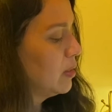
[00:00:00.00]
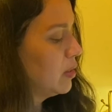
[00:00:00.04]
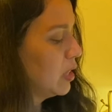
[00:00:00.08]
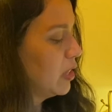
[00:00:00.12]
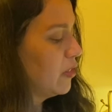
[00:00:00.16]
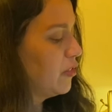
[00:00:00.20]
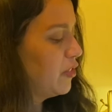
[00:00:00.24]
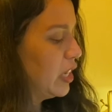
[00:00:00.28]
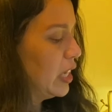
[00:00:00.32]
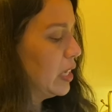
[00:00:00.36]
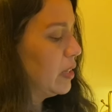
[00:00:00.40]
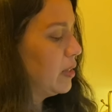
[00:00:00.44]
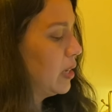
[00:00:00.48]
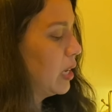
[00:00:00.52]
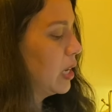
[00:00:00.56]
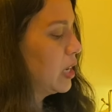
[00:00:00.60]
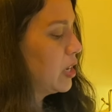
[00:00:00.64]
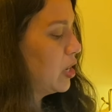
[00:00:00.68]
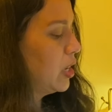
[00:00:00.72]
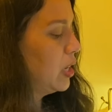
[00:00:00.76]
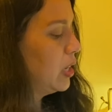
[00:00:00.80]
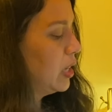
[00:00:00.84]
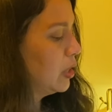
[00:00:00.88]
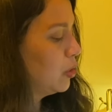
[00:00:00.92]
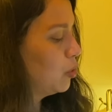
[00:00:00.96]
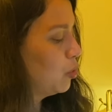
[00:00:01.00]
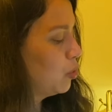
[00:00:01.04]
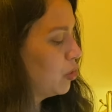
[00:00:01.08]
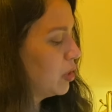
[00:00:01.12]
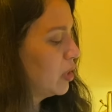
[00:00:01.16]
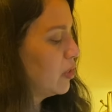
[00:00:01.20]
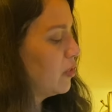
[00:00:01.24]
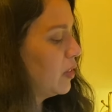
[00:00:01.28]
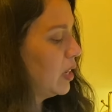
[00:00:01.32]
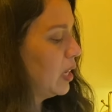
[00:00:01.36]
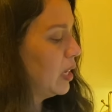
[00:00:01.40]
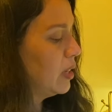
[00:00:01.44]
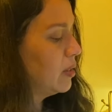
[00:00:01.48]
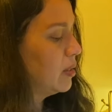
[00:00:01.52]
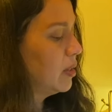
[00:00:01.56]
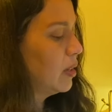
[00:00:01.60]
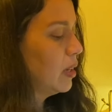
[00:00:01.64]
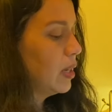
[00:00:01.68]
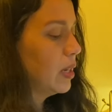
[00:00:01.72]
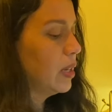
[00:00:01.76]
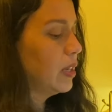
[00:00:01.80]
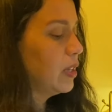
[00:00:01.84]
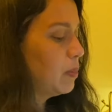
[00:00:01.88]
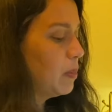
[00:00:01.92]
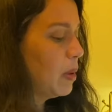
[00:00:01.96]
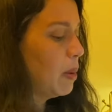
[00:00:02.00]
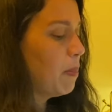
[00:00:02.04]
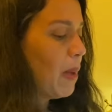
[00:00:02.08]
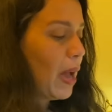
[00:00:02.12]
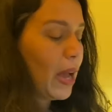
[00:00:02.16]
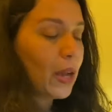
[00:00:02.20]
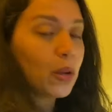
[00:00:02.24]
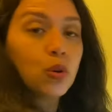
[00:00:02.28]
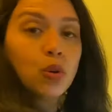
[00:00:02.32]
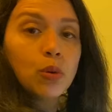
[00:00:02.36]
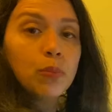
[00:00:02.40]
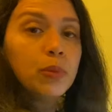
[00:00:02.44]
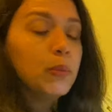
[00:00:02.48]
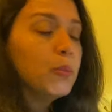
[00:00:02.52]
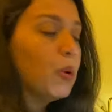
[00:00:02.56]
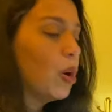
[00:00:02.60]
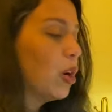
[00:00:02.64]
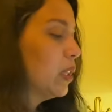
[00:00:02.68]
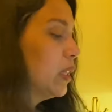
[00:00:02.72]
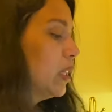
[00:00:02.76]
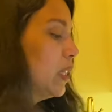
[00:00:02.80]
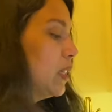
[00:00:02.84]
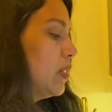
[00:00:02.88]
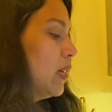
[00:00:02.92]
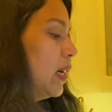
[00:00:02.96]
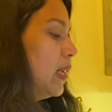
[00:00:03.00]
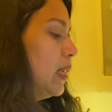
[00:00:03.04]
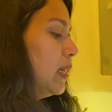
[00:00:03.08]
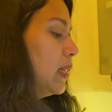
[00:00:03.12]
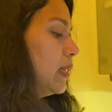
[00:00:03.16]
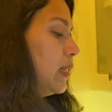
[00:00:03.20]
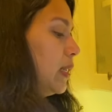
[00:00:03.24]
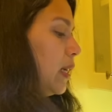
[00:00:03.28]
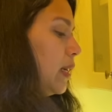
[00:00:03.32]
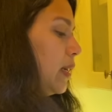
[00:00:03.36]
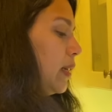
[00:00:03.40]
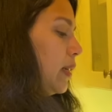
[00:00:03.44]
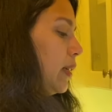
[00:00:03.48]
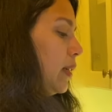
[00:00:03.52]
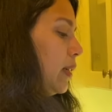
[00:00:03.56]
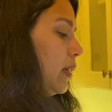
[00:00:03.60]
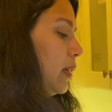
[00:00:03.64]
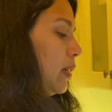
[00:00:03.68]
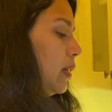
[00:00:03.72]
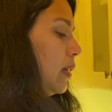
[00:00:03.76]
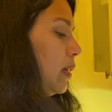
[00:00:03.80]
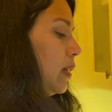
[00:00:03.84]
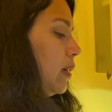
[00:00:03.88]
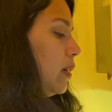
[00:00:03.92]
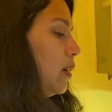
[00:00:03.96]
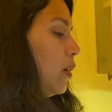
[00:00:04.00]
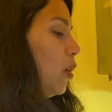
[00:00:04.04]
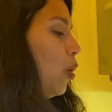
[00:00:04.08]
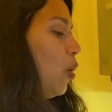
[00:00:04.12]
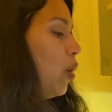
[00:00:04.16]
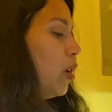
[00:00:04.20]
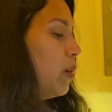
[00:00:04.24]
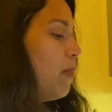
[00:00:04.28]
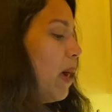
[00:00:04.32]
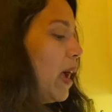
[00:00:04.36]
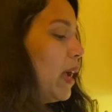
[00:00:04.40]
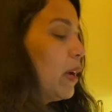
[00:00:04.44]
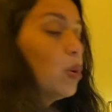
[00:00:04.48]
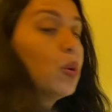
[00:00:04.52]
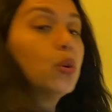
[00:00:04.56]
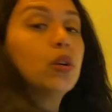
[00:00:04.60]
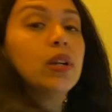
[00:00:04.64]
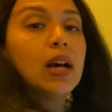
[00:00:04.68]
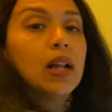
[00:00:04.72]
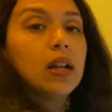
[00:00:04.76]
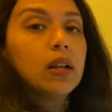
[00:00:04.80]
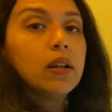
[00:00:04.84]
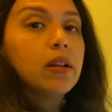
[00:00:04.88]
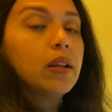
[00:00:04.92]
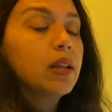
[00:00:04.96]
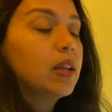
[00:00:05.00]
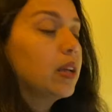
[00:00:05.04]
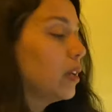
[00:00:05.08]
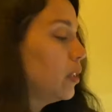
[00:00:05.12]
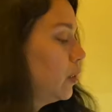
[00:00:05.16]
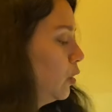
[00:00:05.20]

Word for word: सिर्फ केसर चाहिए तो सिर्फ केसर इसमें मैंगो भी बहुत अच्छा लगता है और मैंगो डाल रहे हैं